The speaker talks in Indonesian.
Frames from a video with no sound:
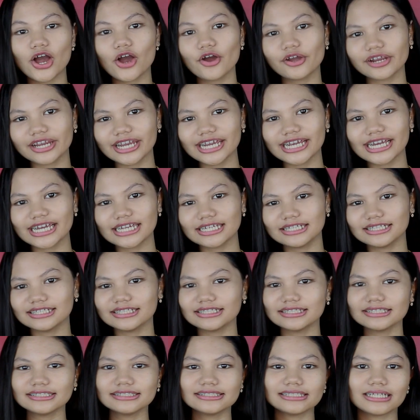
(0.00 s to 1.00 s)
Oke
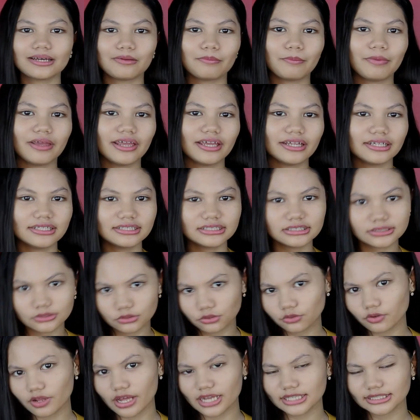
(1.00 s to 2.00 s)
gadis, sampai di sini
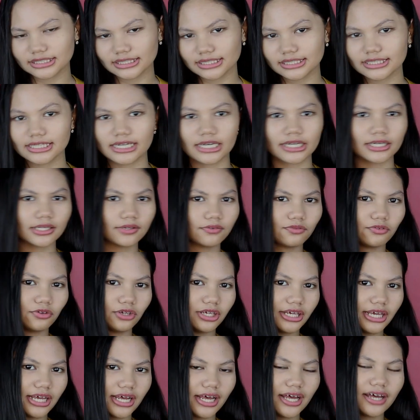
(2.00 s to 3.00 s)
dulu aja ya
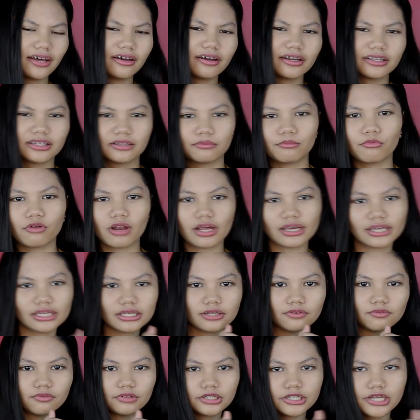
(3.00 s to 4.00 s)
reviewnya. Ketemu lagi
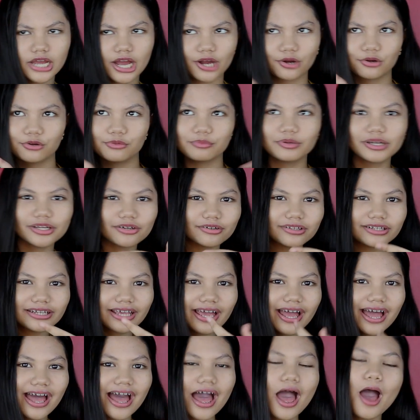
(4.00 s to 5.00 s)
di video aku
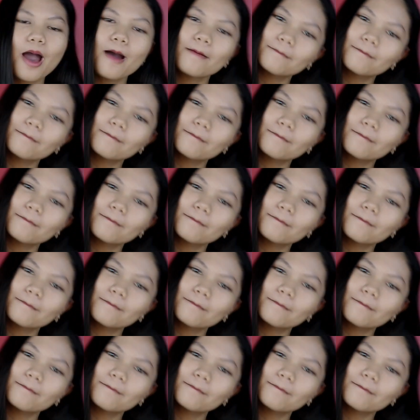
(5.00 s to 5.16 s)
berikutnya.